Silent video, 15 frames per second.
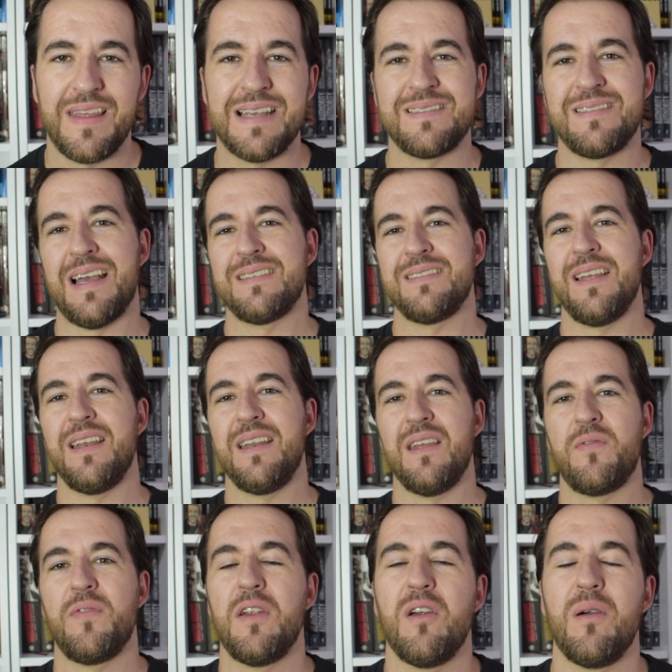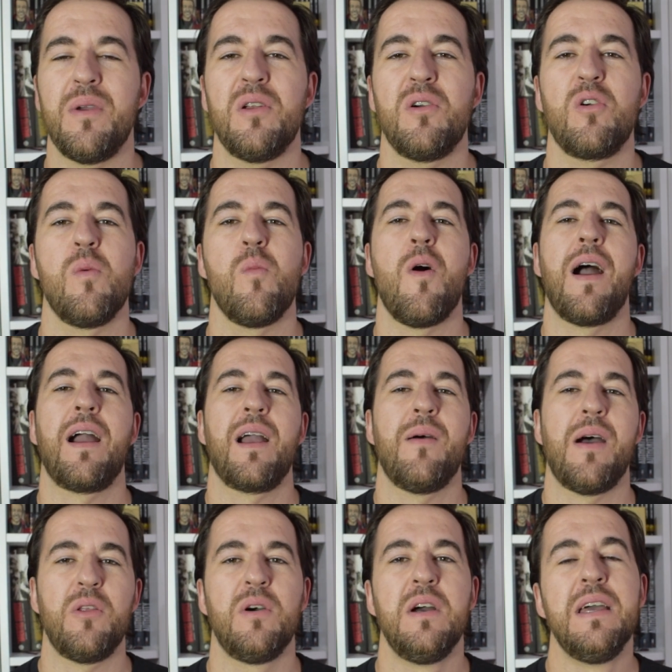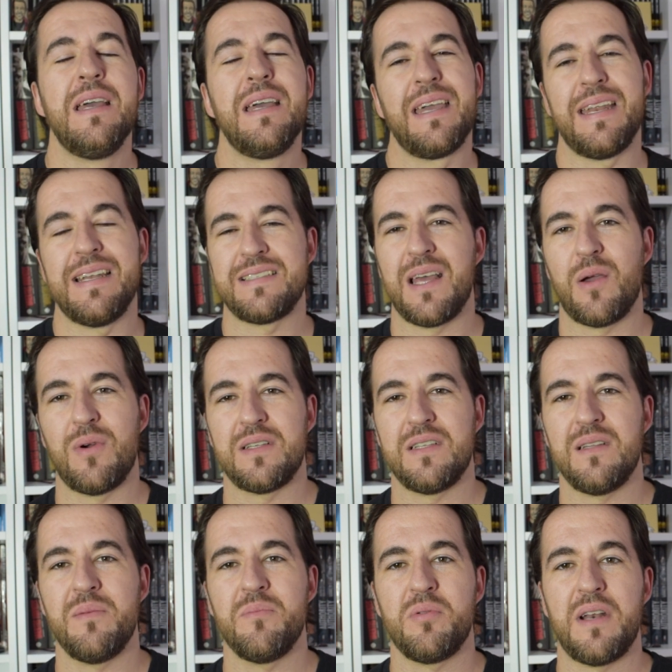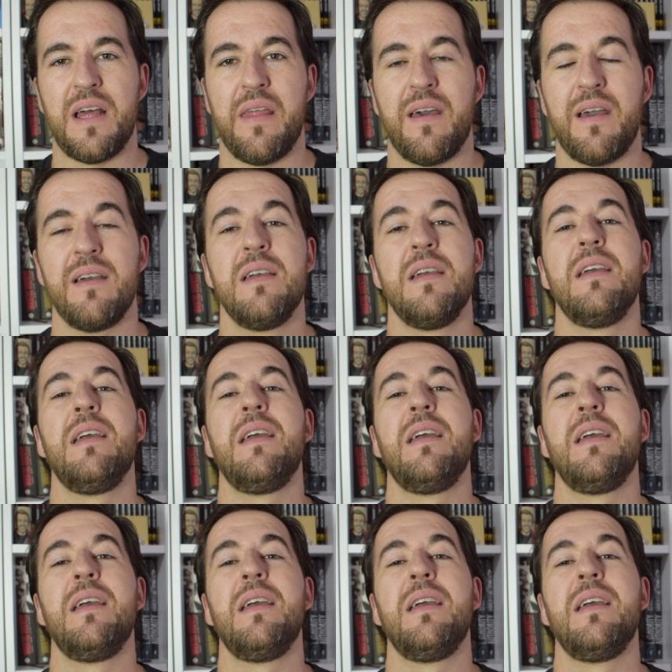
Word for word: de esta serie fenómeno, como ha acabado en esta cuarta temporada.